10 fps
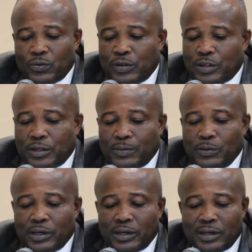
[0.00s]
de
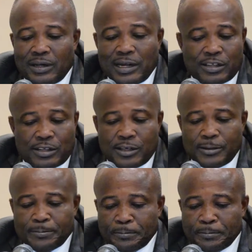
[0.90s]
cible d'Alchi,